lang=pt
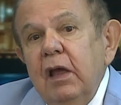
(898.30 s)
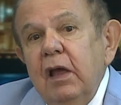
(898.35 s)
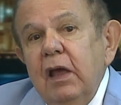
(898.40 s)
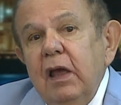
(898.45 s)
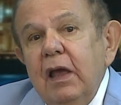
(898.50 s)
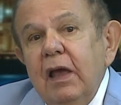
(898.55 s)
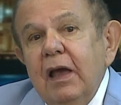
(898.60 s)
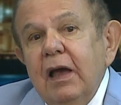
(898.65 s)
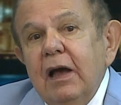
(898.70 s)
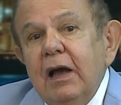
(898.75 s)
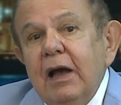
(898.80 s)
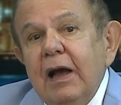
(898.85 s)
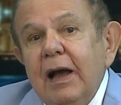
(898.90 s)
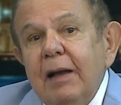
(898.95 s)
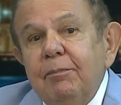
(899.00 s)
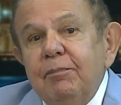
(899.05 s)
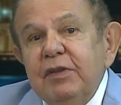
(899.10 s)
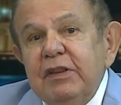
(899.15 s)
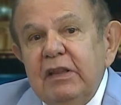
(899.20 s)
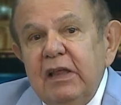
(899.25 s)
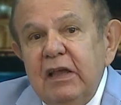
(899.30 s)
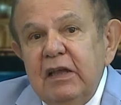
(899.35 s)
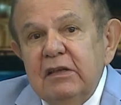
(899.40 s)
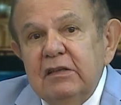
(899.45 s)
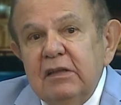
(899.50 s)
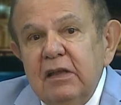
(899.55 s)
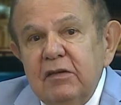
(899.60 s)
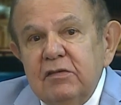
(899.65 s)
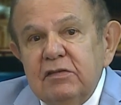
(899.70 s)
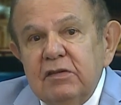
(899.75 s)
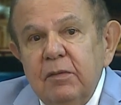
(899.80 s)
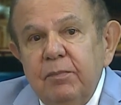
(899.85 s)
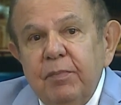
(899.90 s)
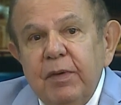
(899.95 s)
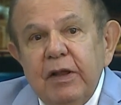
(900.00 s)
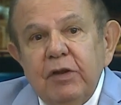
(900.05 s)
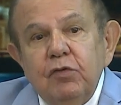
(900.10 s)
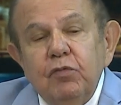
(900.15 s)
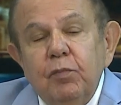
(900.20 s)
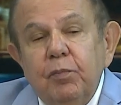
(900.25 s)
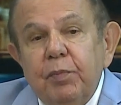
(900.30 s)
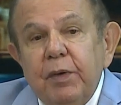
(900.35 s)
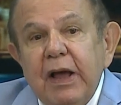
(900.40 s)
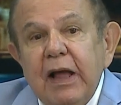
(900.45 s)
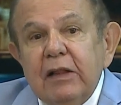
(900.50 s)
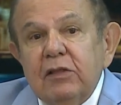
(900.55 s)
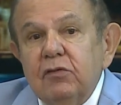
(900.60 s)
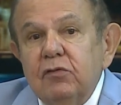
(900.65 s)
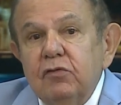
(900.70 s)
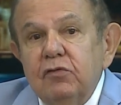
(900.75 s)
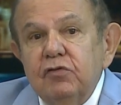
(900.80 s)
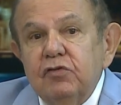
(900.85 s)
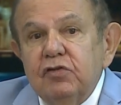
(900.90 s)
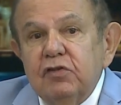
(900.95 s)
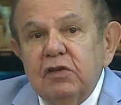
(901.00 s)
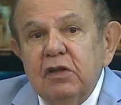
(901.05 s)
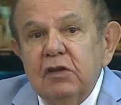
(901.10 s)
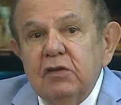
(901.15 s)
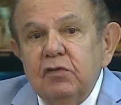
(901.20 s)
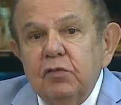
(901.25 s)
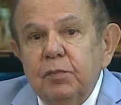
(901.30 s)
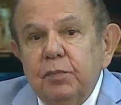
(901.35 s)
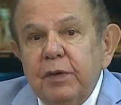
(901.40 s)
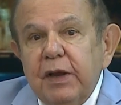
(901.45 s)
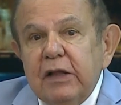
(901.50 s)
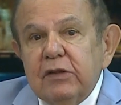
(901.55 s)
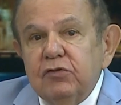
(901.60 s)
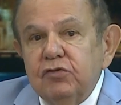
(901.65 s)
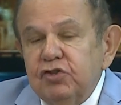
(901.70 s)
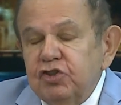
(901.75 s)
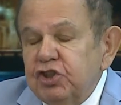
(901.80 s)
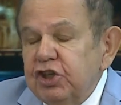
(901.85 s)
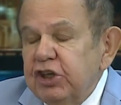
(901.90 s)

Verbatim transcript: é a rapidez, né? Você pede um prato no instante o prato chega.